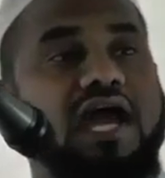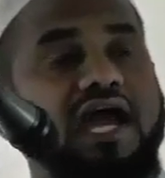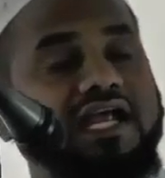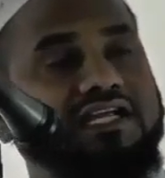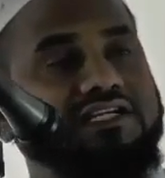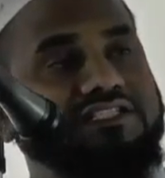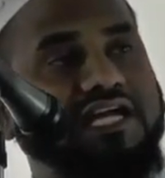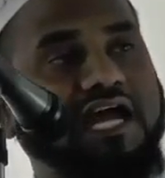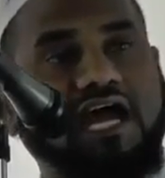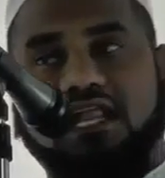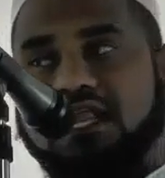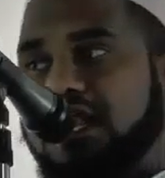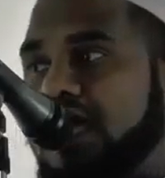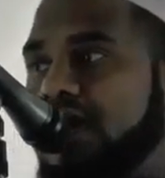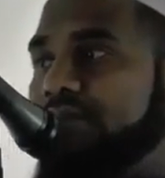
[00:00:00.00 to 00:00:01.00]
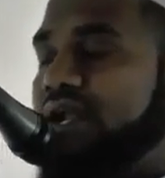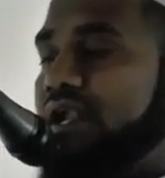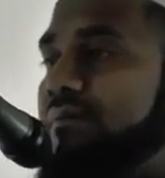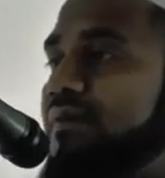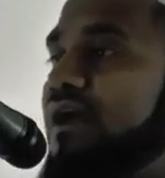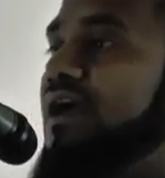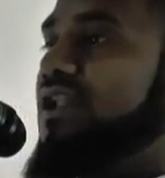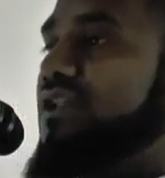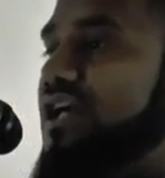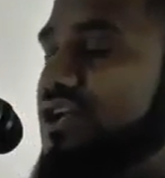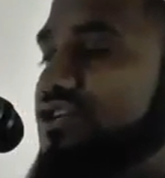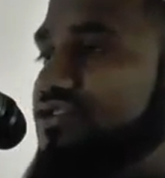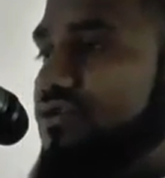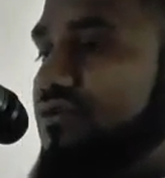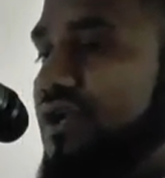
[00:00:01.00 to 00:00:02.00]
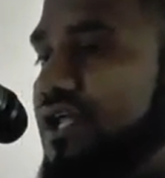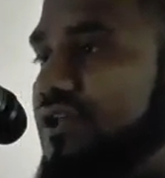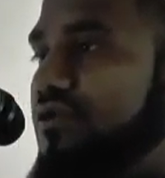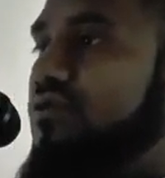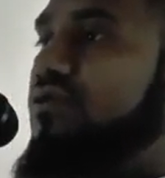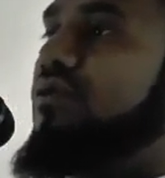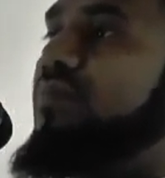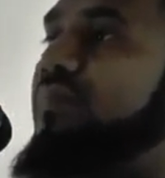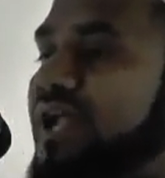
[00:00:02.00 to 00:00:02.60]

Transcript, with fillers: కూడా ఇన్షా అల్లాహ్ మనం తెలుసుకునేందుకు